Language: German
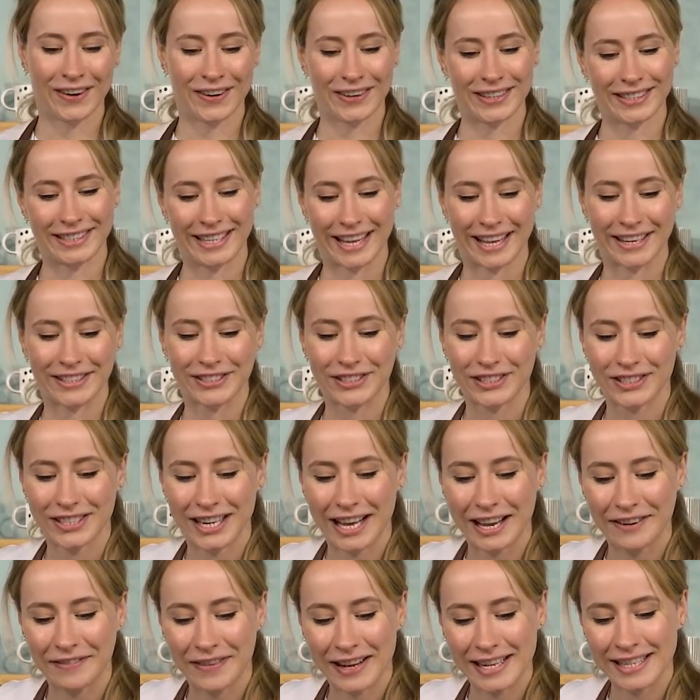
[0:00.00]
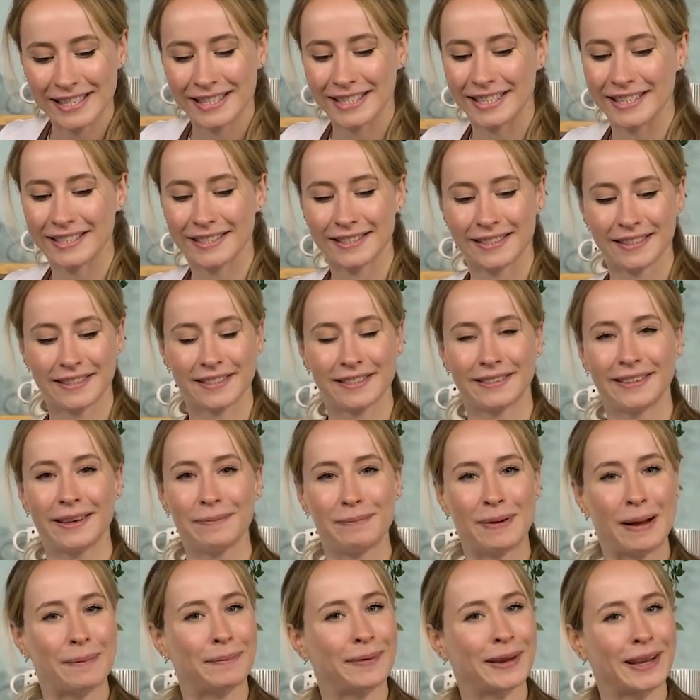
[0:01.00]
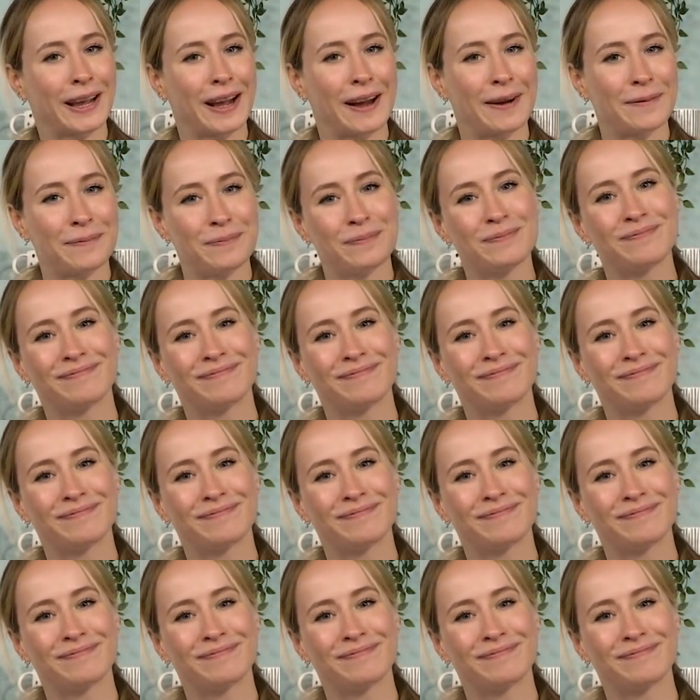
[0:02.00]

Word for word: Und dann schneiden wir als nächstes die Paprika.